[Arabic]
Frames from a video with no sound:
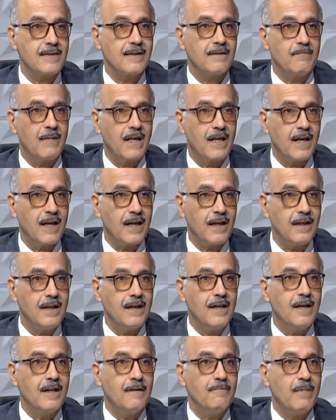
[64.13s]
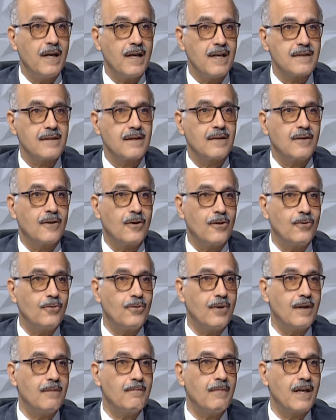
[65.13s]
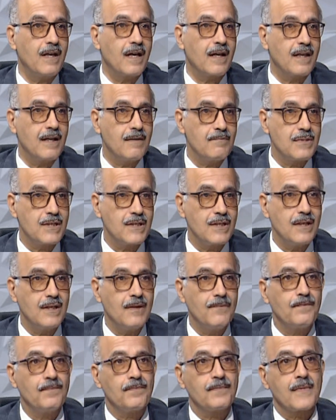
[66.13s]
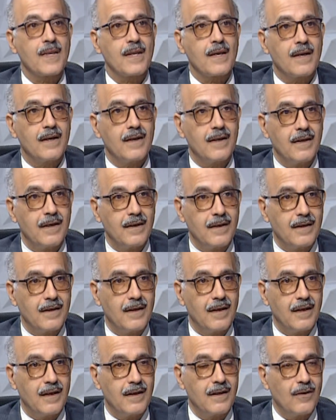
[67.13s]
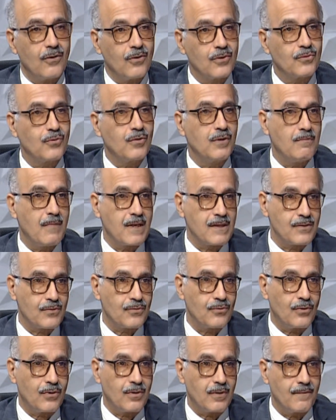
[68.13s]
المناعي بحيث ان هو ما يهاجمش العضو المزروع